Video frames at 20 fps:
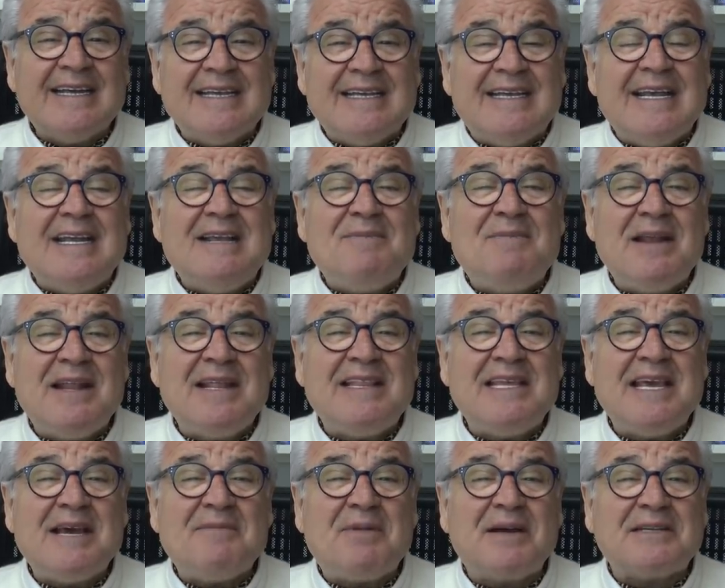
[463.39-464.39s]
Yeni
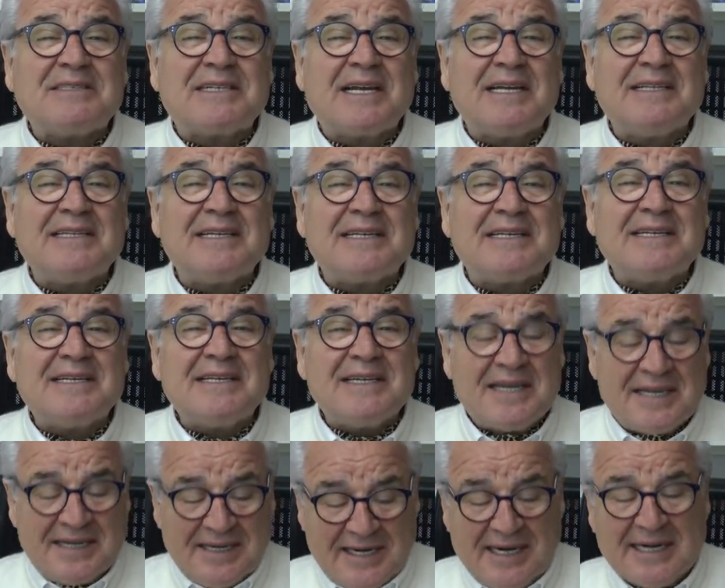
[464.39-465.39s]
belediye başkanları,
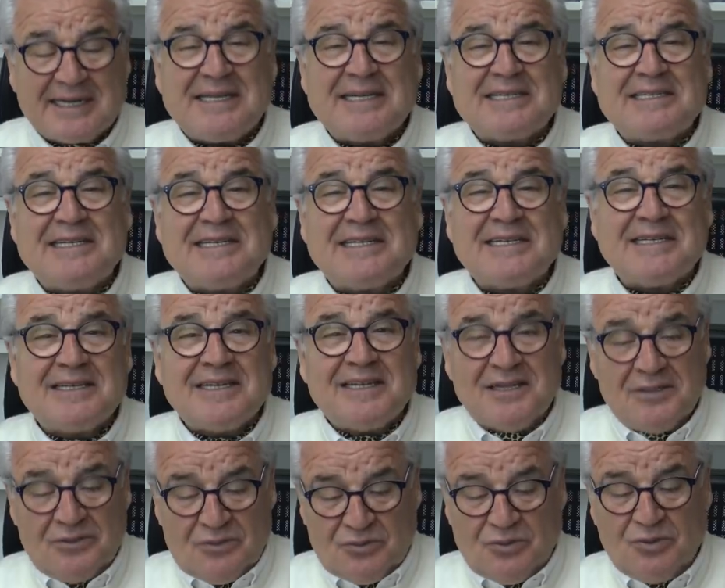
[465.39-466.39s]
kardeşlik,
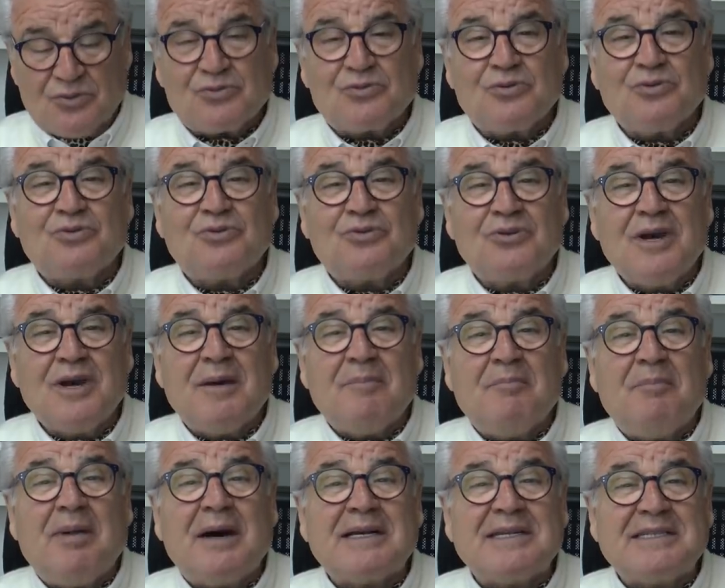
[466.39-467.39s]
dostluk,
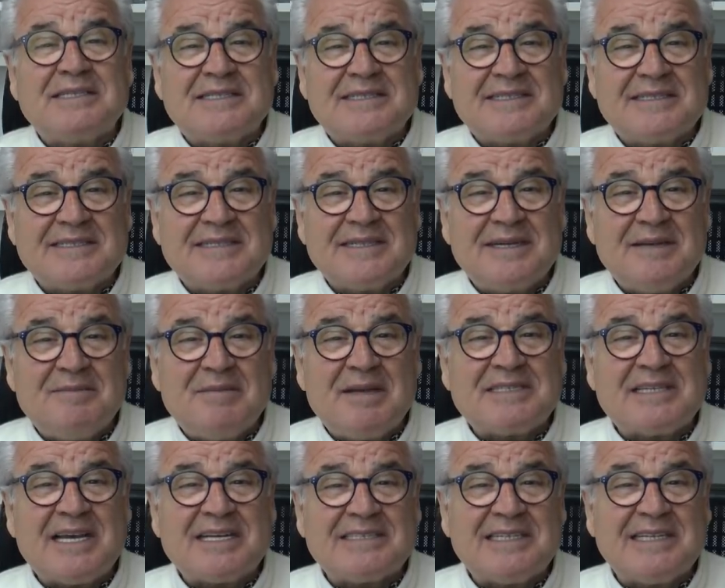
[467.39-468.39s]
barış
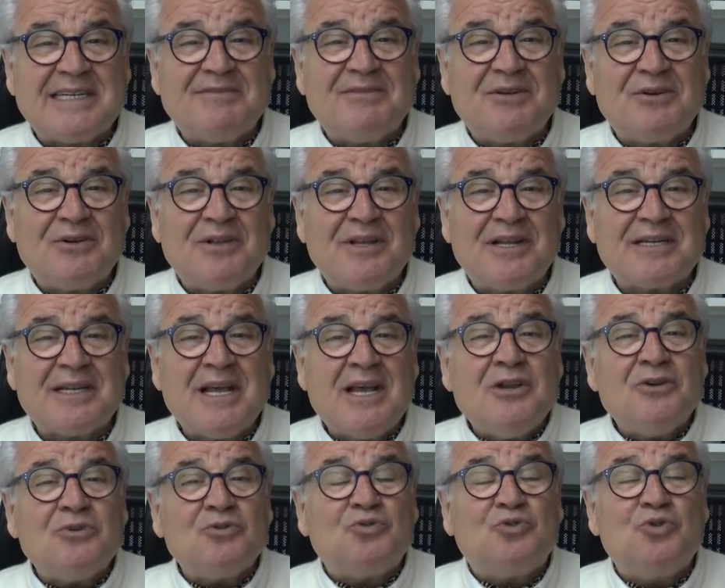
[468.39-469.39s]
mesajları veriyorlar.
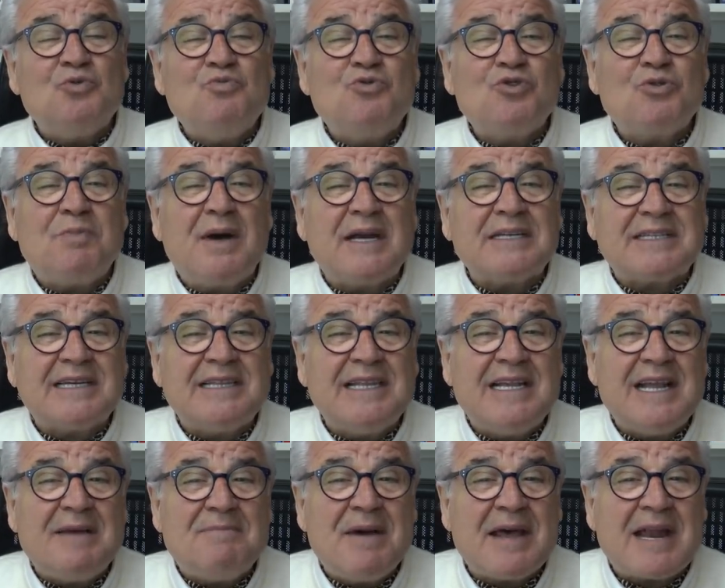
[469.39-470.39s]
Cumhurbaşkanı
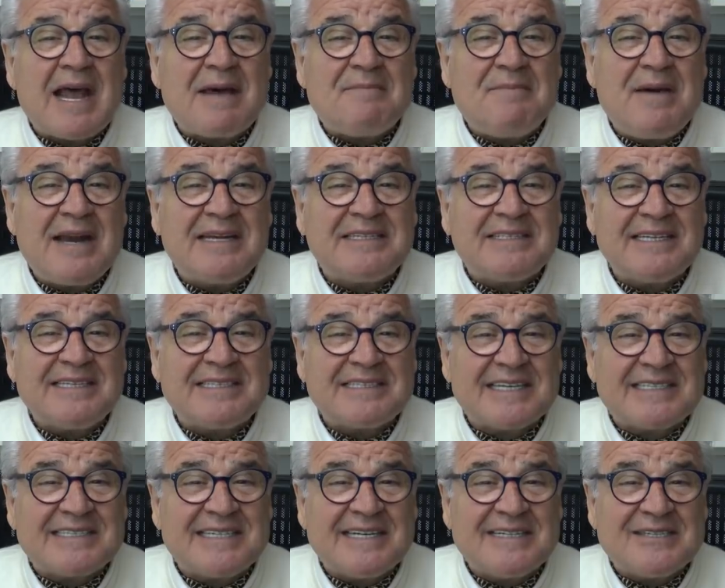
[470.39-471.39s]
ile beraber
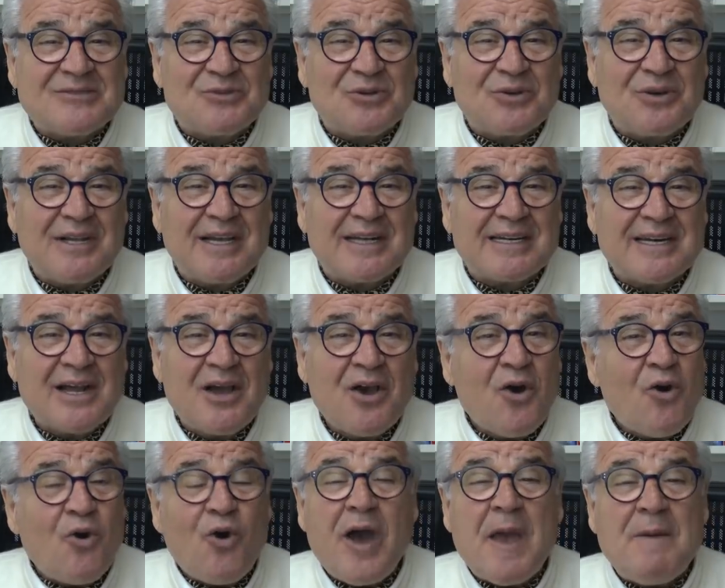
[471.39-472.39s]
çalışacağız diyorlar.
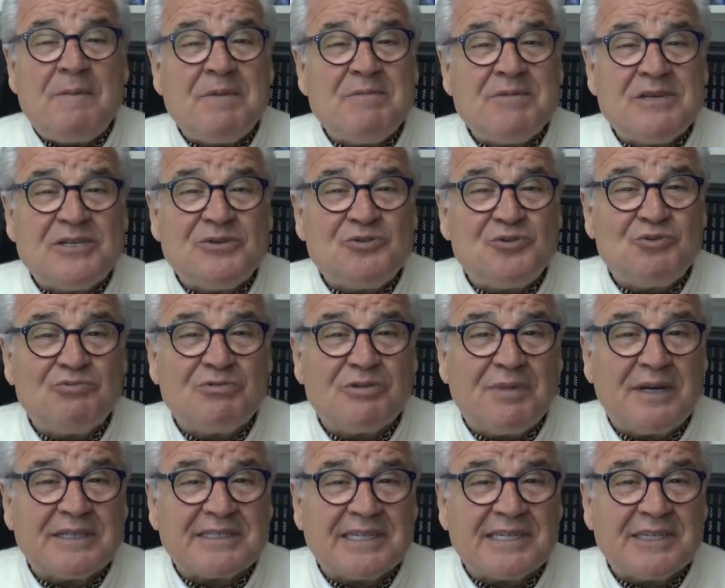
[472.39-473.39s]
O hepimizin
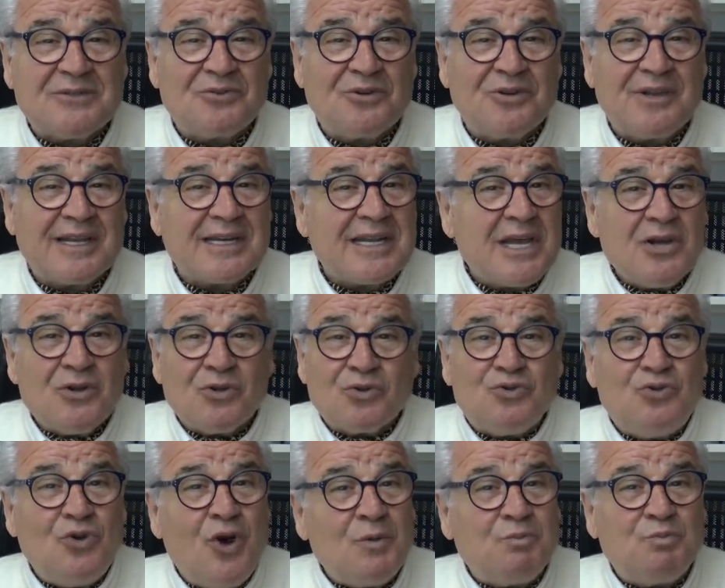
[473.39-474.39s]
cumhurbaşkanı diyorlar.
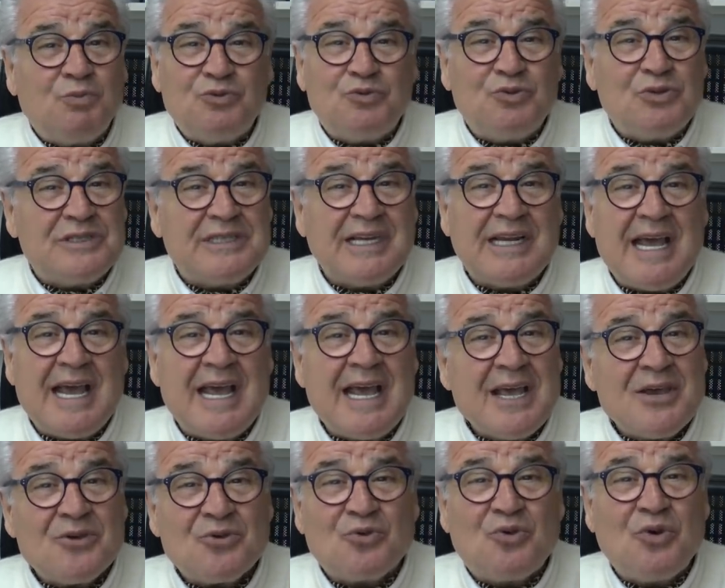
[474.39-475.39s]
Dört buçuk sene
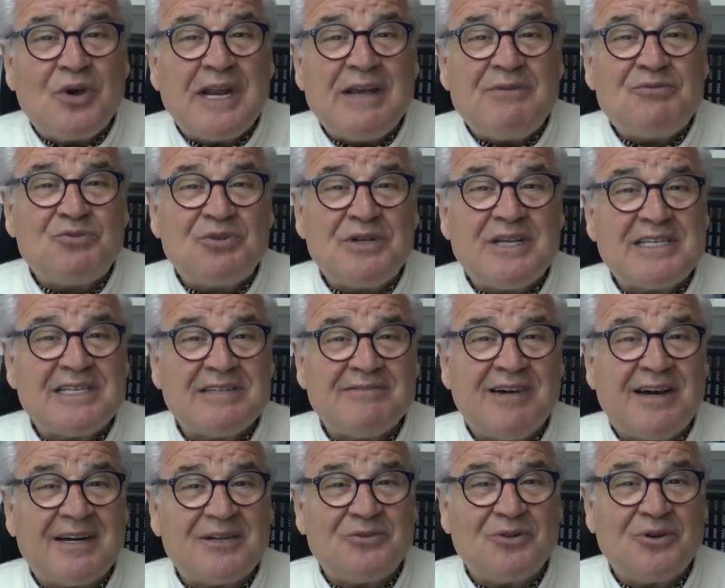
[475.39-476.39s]
görev süresi
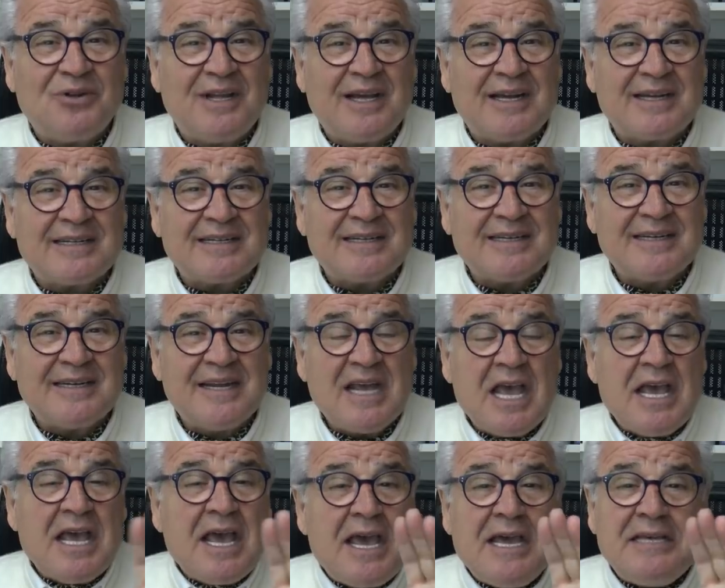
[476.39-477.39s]
var diyorlar.
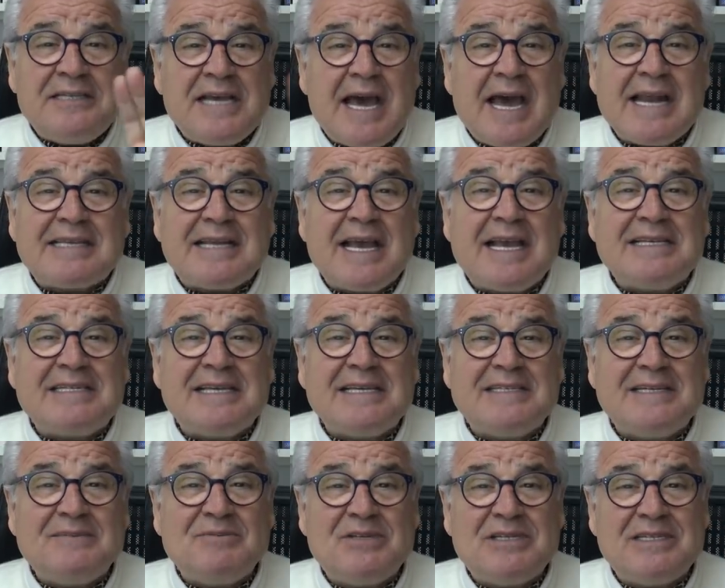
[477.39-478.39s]
Hiç erken
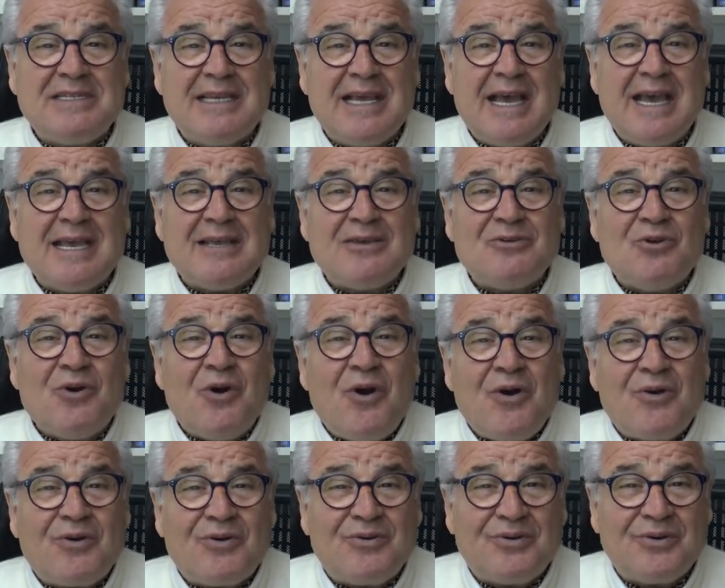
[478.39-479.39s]
seçim isteyen yok.